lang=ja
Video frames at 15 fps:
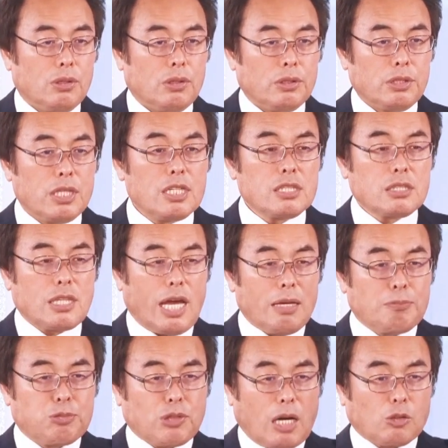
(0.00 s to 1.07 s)
う忍耐
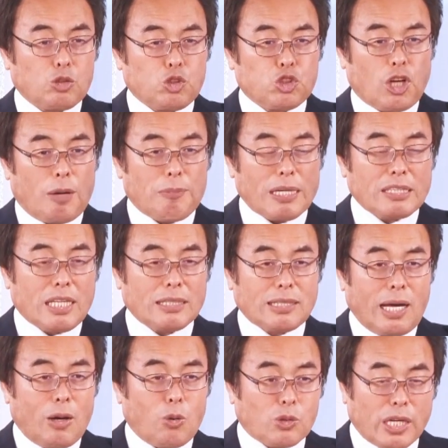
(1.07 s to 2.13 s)
深く主は待ってい
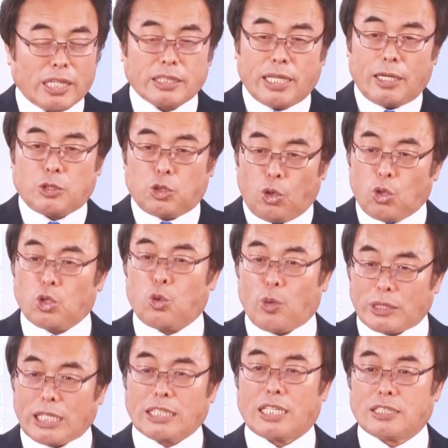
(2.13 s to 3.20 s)
たおかげで今日の
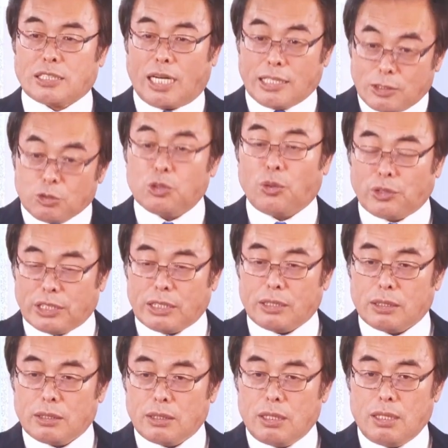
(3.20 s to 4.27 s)
私たちがいるように
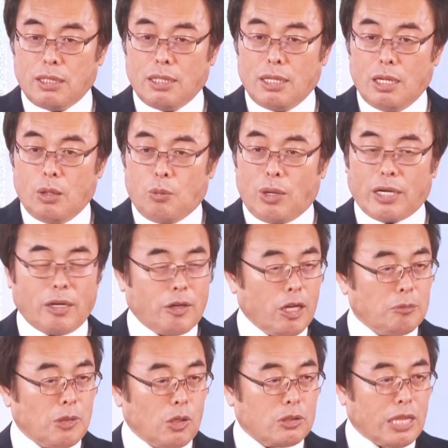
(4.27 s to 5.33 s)
我々
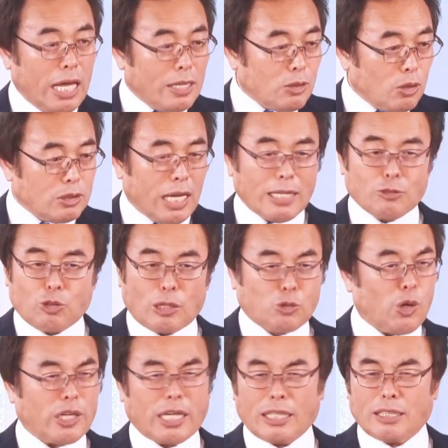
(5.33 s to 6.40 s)
も天道に何とか
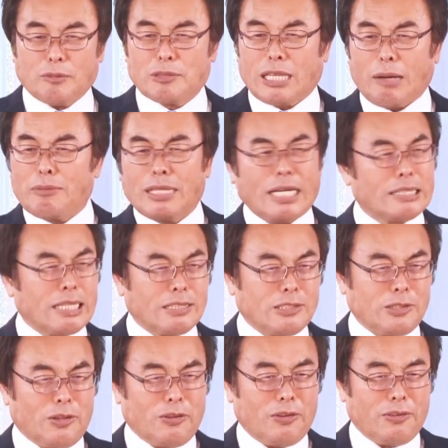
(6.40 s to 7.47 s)
声かけてもダメなんです
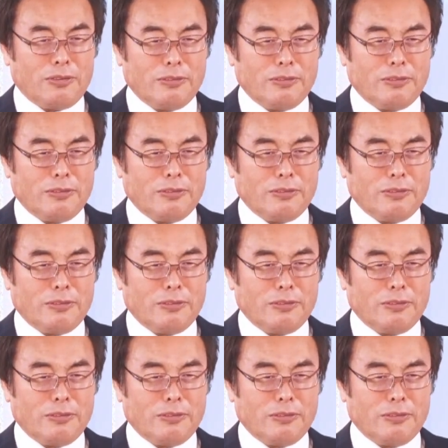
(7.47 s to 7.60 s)
よ